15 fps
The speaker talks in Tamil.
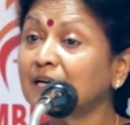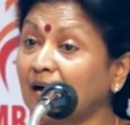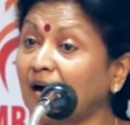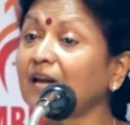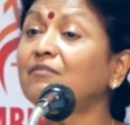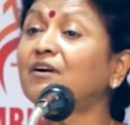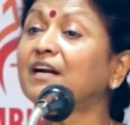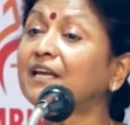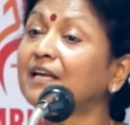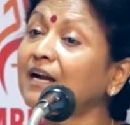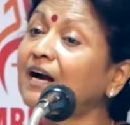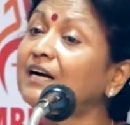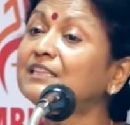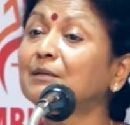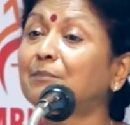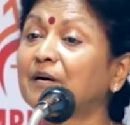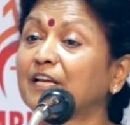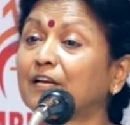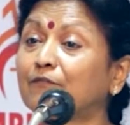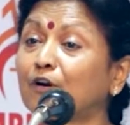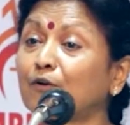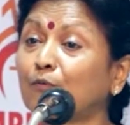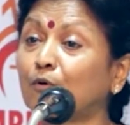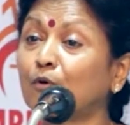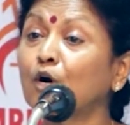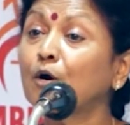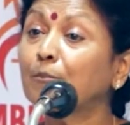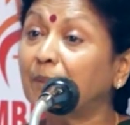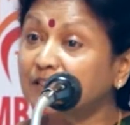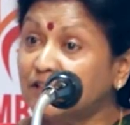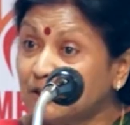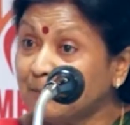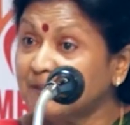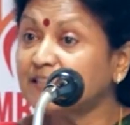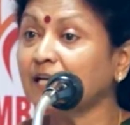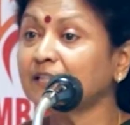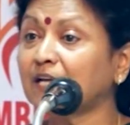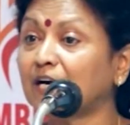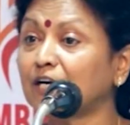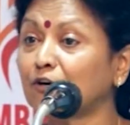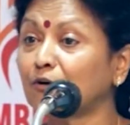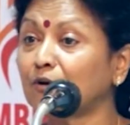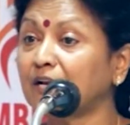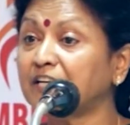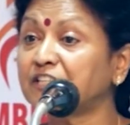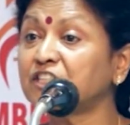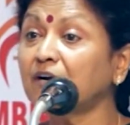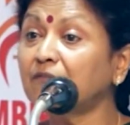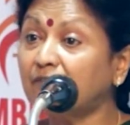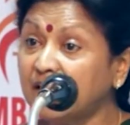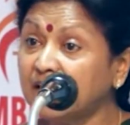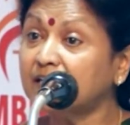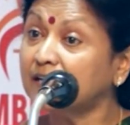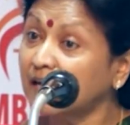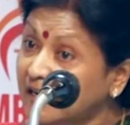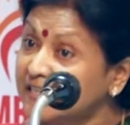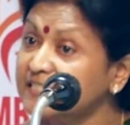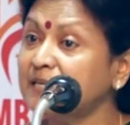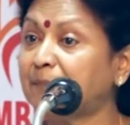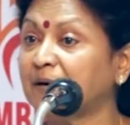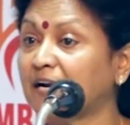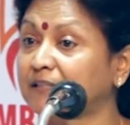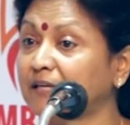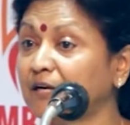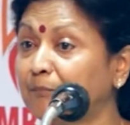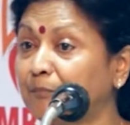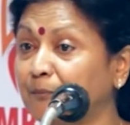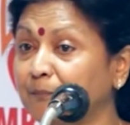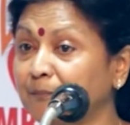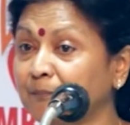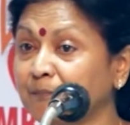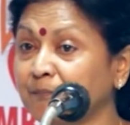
கால் வழிக்குனா அடுத்த படிக்கு வருவோம் பத்து பத்தா தாண்டணும்னு நினச்சா வழுக்குன்னா கடைசி படியில் தான் நிற்போம்